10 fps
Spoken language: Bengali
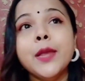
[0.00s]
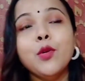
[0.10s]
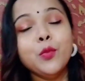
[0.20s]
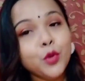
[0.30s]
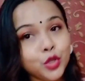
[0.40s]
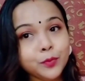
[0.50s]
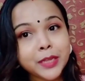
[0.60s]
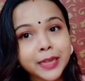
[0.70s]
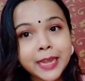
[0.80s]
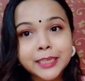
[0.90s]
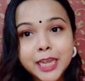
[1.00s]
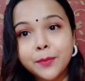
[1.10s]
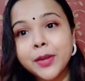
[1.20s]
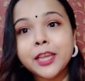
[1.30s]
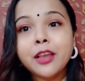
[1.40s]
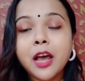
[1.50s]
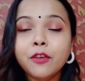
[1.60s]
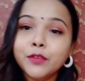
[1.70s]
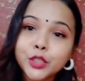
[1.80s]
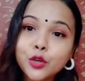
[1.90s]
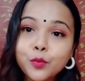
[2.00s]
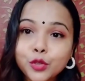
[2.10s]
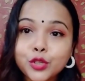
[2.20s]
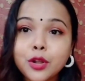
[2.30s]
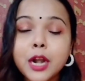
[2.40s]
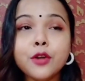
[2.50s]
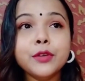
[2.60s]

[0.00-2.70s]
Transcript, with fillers: এবং প্রথম থেকে এই টাইপেরই ভিডিও পোস্ট করা